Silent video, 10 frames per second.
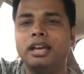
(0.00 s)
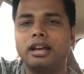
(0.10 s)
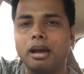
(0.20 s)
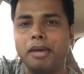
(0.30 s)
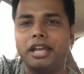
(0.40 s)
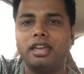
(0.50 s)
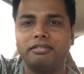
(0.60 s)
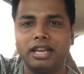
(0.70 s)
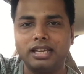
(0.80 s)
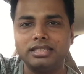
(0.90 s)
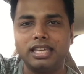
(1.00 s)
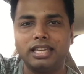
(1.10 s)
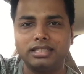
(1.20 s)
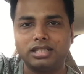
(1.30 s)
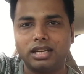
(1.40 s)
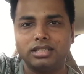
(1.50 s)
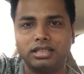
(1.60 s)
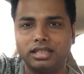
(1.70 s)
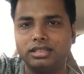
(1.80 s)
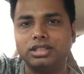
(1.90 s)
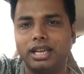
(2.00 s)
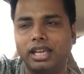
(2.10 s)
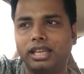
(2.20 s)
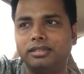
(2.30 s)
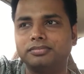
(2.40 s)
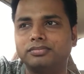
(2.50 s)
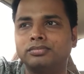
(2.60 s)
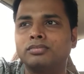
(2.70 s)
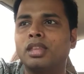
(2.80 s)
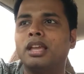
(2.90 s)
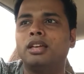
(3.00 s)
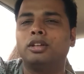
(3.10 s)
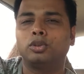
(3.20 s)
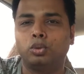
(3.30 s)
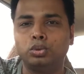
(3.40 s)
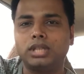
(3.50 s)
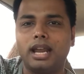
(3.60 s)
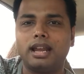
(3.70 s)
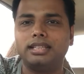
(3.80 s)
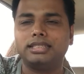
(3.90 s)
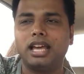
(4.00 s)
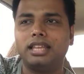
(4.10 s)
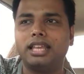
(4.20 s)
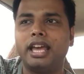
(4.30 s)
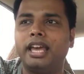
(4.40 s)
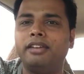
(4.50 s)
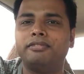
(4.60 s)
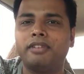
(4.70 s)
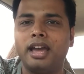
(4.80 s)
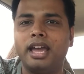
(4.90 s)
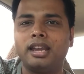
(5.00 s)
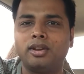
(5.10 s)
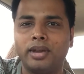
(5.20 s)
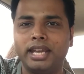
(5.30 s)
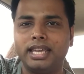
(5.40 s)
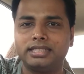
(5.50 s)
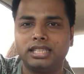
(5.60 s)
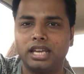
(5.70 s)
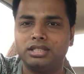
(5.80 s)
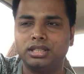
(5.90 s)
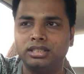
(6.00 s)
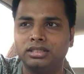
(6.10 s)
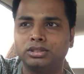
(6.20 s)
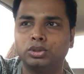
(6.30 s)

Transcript: कामाख्या विलास की कंस्ट्रक्शन दिख जाएगी दूसरा रास्ता आता है वाया नोएडा एक्सटेंशन